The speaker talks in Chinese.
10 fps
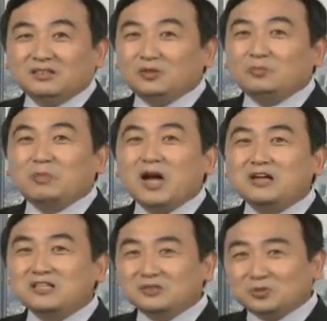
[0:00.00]

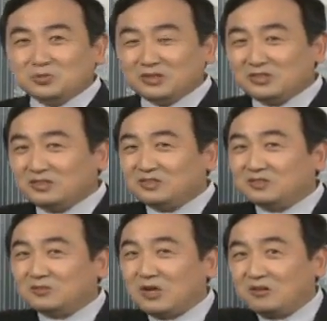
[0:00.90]
攀上中
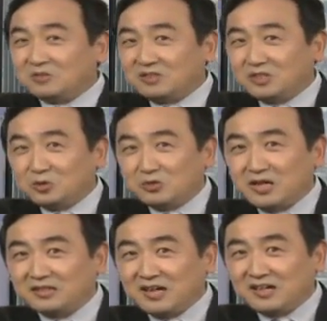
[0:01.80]
找着一个中
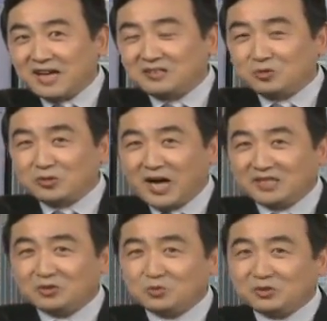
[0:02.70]
央电视台的女孩
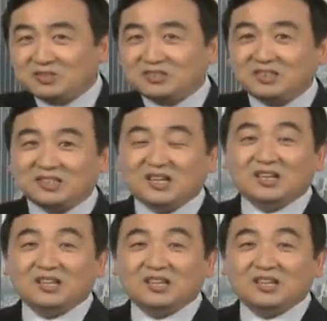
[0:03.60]
子做自己的，